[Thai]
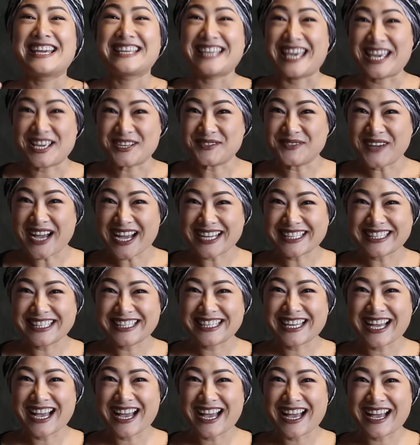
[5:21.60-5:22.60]
เก่งมากเล
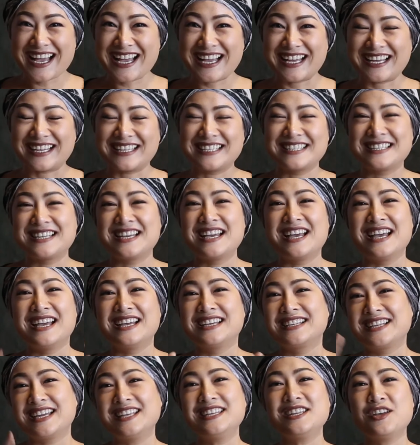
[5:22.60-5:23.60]
ยค่ะ
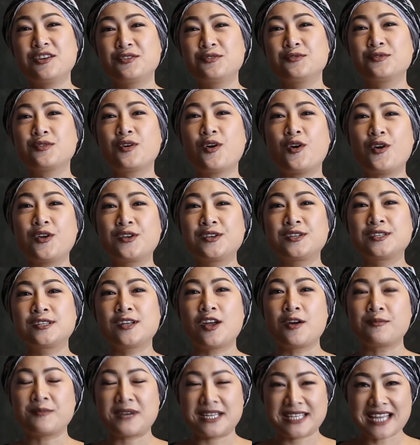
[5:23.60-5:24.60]
งั้นเดี๋ยวทุกคน
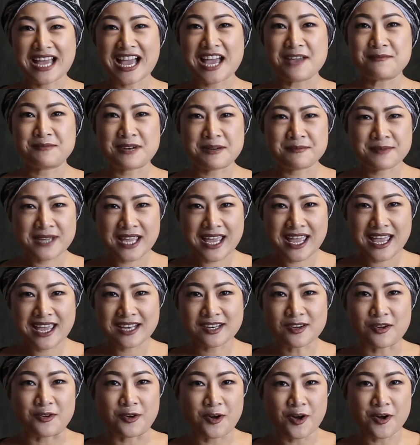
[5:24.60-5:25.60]
ลองมาทายประเภท
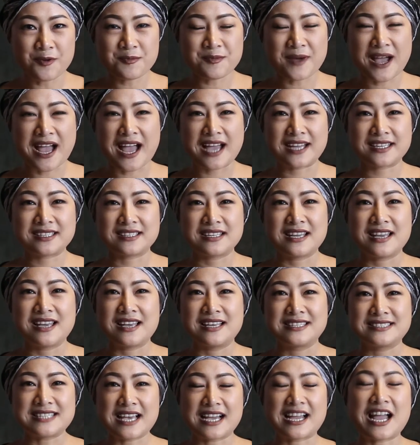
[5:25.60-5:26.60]
ของห้องพัก
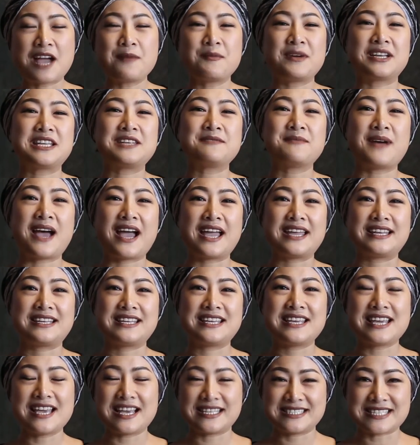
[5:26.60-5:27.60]
จากคำอธิบาย
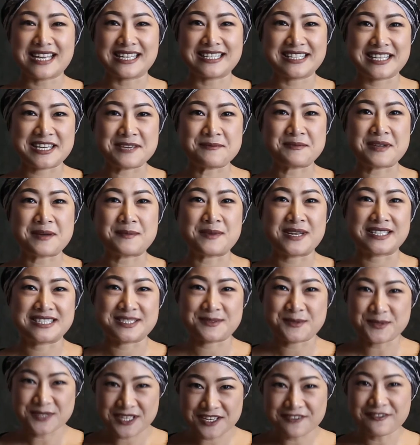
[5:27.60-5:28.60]
ที่อาจารย์กิฟต์กำลัง
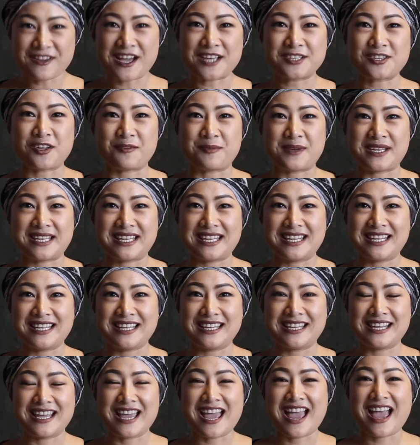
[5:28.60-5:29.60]
จะพูดให้ฟังต่อไปนี้
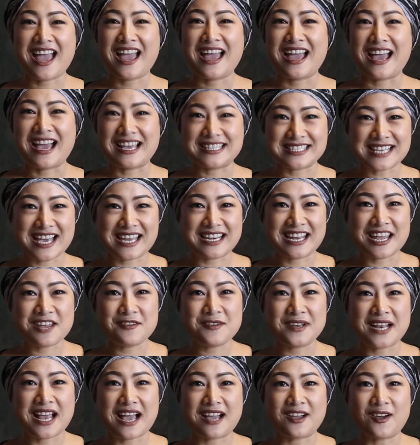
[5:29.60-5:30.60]
อาจารย์ให้
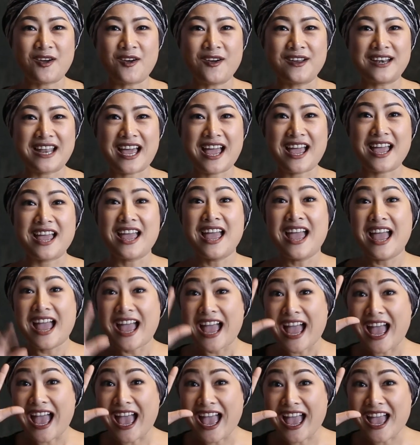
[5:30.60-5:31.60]
เวลาข้อละ
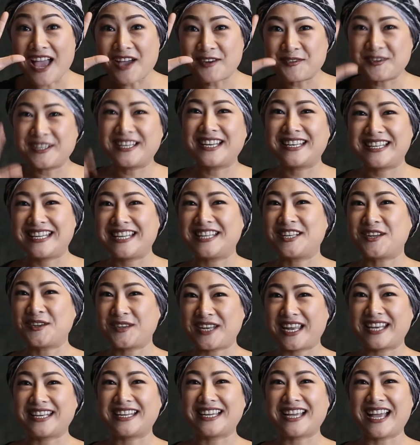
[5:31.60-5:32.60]
5 วินาทีเท่า
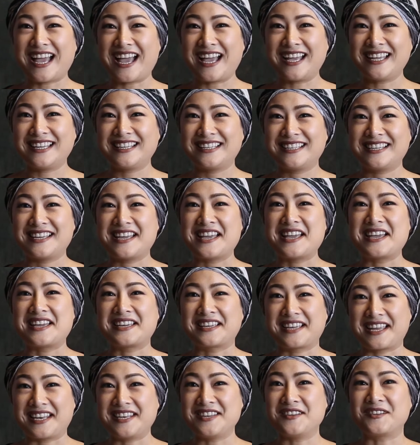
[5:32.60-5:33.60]
นั้นนะคะ
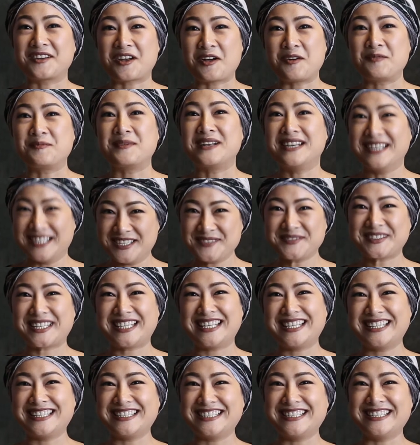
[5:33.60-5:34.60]
งั้นเดี๋ยวเรามาเริ่มกั
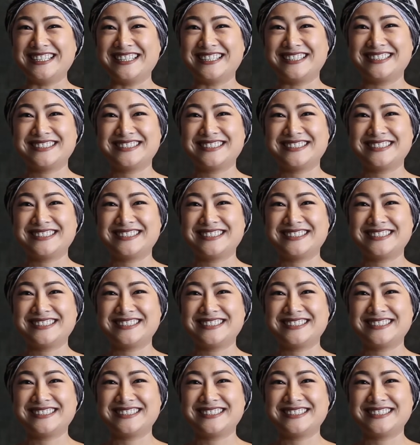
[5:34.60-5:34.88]
นเลย